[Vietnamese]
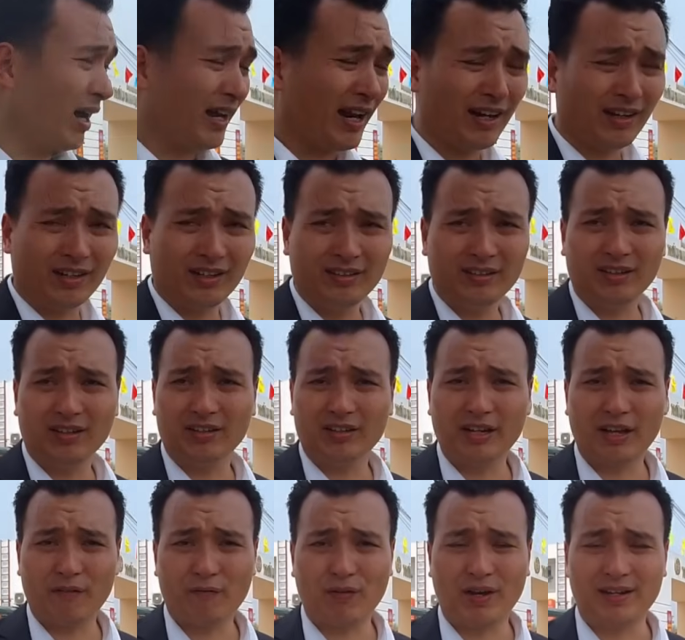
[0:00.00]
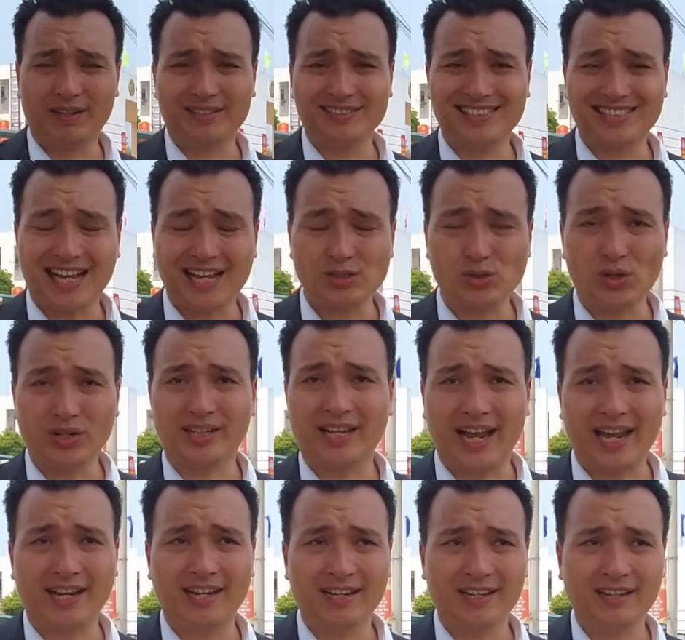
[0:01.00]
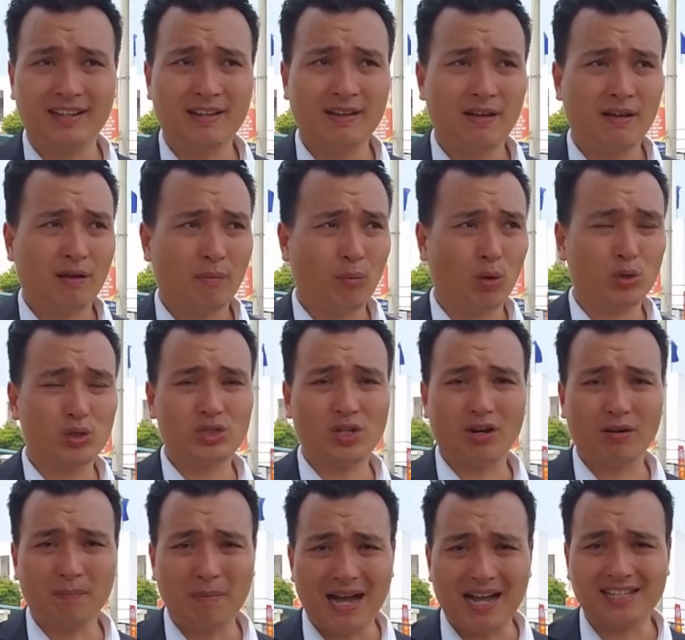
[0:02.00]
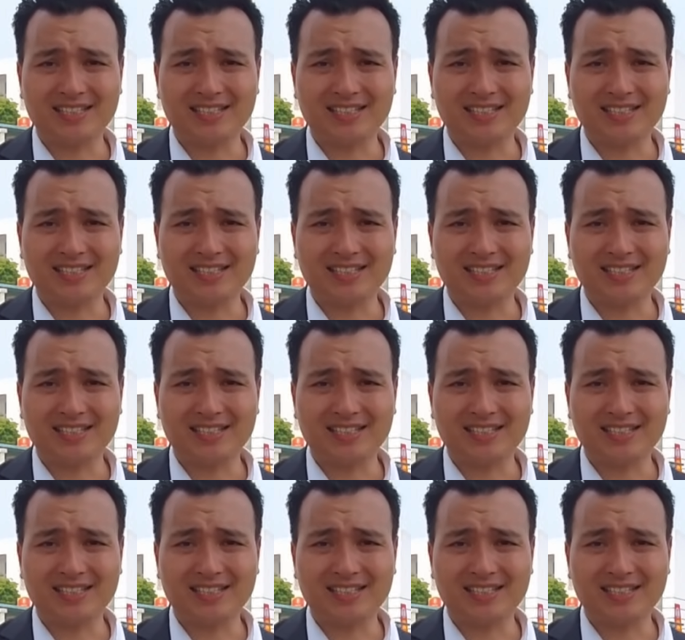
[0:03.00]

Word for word: Hòa đang đứng ở địa phận xã Xuân Canh, một trong